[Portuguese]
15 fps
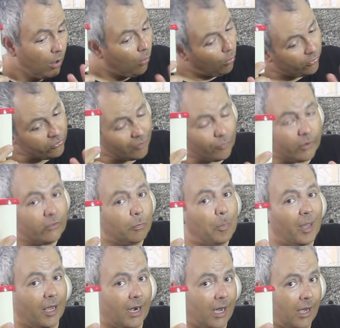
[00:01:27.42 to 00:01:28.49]
Hoje eu vou
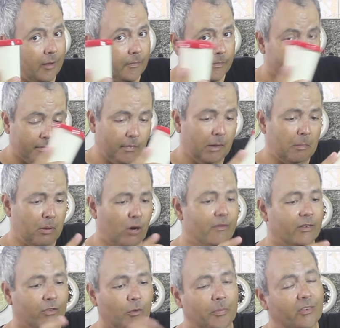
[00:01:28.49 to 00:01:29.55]
esperar pra eu ver
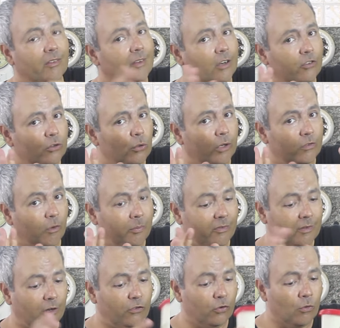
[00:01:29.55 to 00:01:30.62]
se eu vou precisar de duas, vou
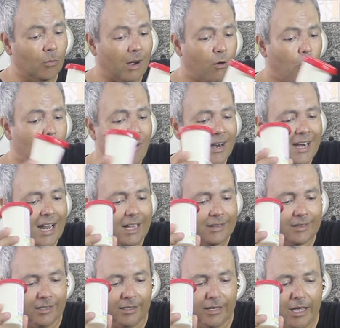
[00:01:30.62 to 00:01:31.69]
precisar de uma. Como a
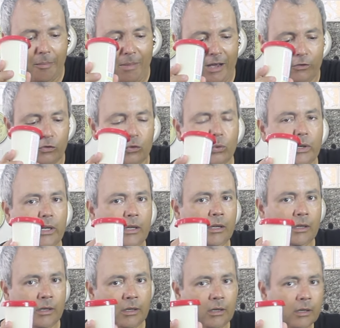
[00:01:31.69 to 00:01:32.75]
nata é mais
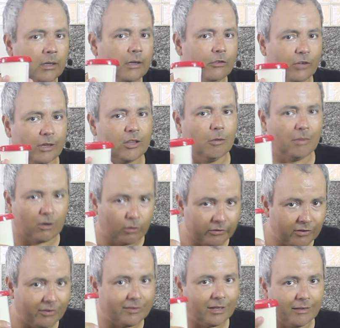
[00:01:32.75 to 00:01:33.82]
durinha e já tem uma
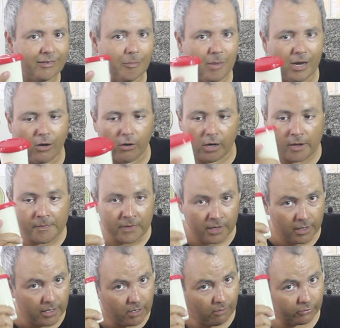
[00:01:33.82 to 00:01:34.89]
consistência melhor,
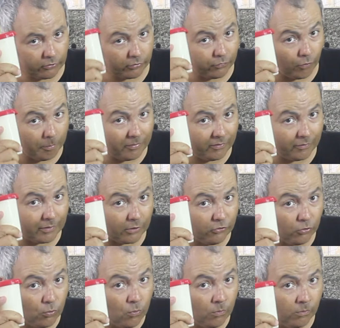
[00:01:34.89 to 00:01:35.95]
eu acho que vou precisar de
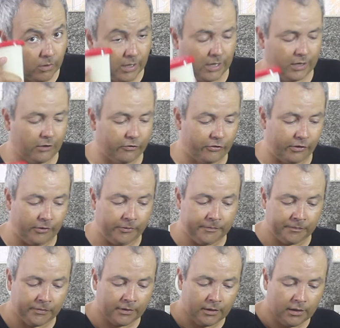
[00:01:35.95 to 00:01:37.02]
um requeijão.
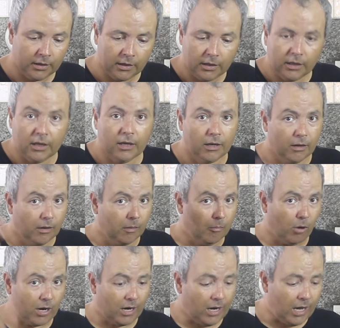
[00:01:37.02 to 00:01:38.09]

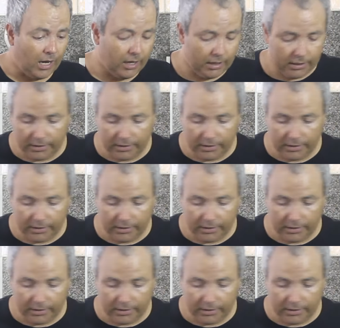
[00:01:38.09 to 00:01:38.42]
Bora lá!